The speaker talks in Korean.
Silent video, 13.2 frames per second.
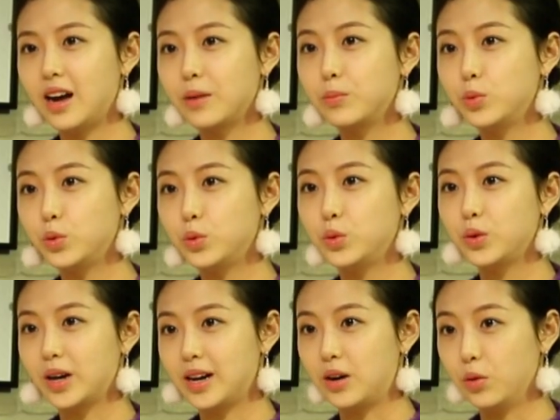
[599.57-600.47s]

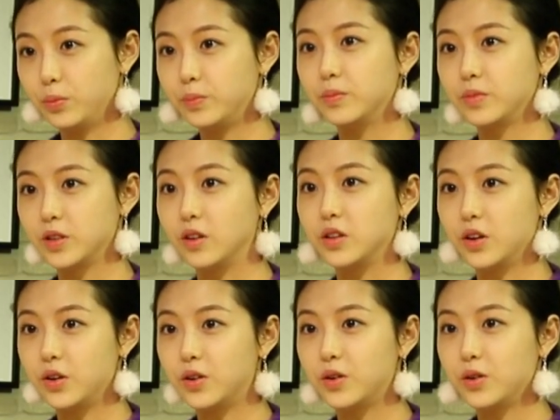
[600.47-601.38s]
악보가
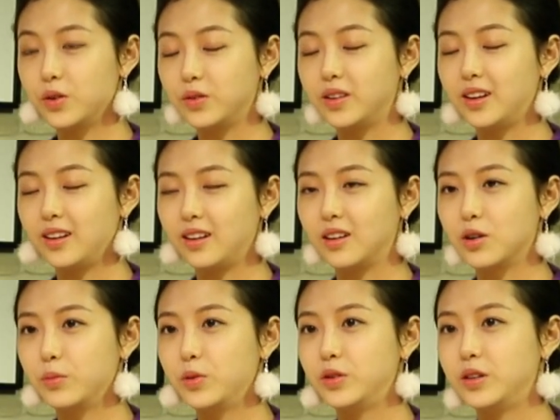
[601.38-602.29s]
없어서 네,
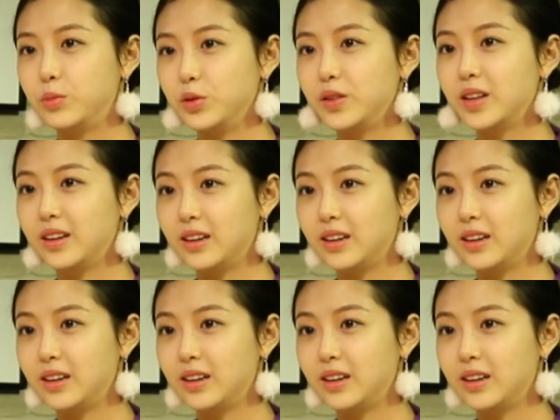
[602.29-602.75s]
커버를 못